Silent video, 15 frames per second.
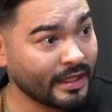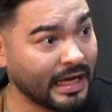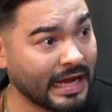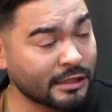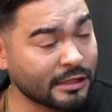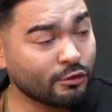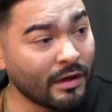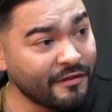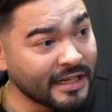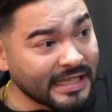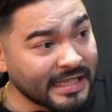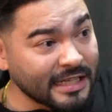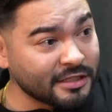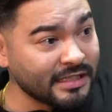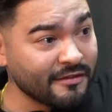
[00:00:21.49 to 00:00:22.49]
A sua
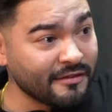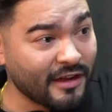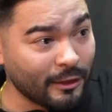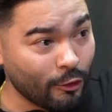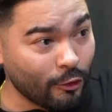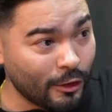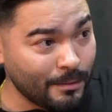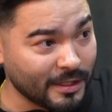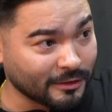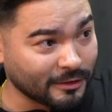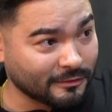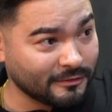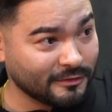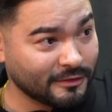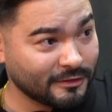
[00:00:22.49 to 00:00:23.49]
verdade tem valor, mano.
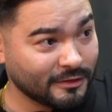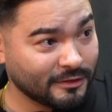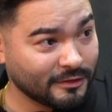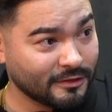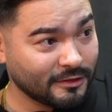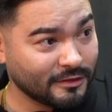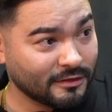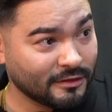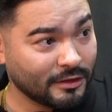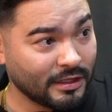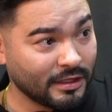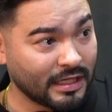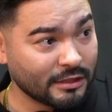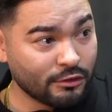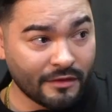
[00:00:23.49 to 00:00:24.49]
Oh.
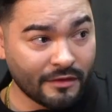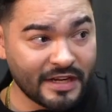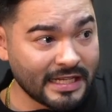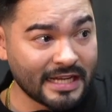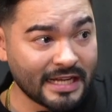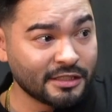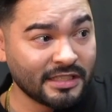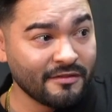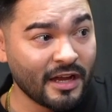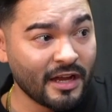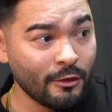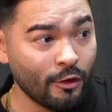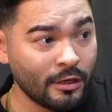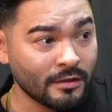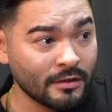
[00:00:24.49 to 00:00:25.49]
A sua verdade tem
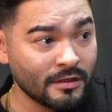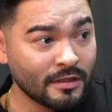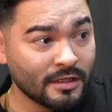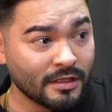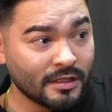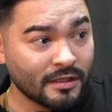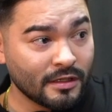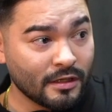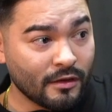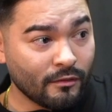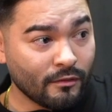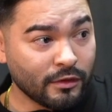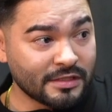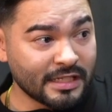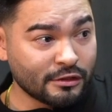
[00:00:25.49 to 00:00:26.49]
valor.
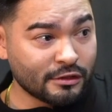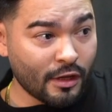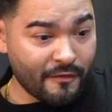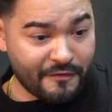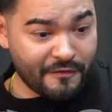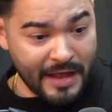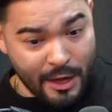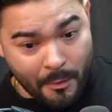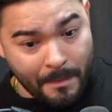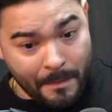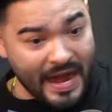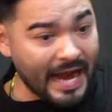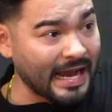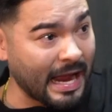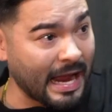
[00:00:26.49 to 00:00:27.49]
Você só veio
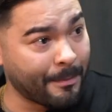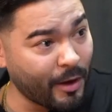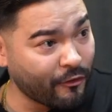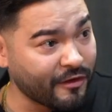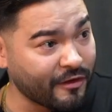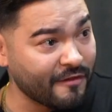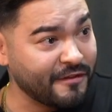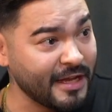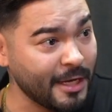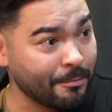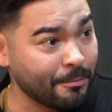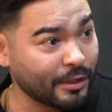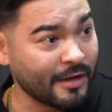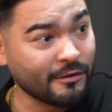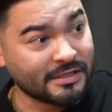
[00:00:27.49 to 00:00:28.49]
pra cá, pra Alphaville,
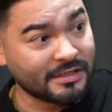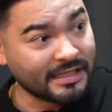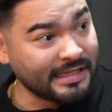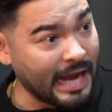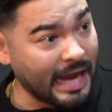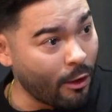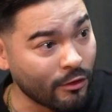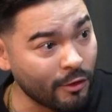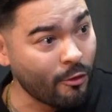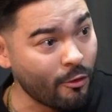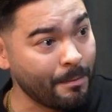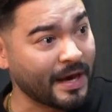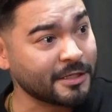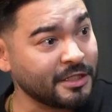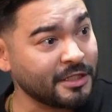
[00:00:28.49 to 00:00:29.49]
porque você tem algo a
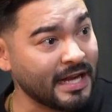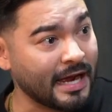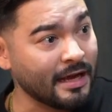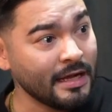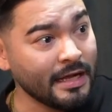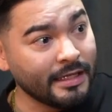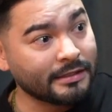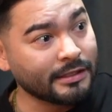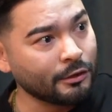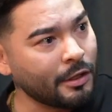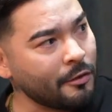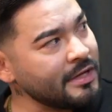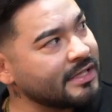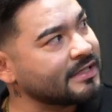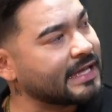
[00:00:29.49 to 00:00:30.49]
compartilhar. Então
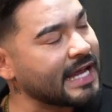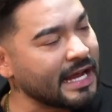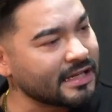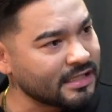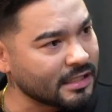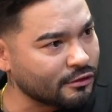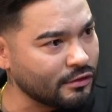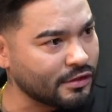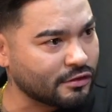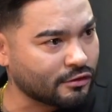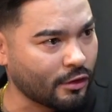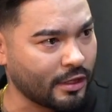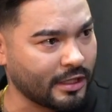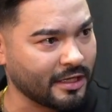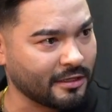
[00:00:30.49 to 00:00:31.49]
não esquece a sua
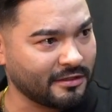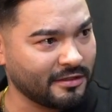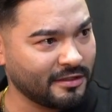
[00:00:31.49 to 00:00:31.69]
história.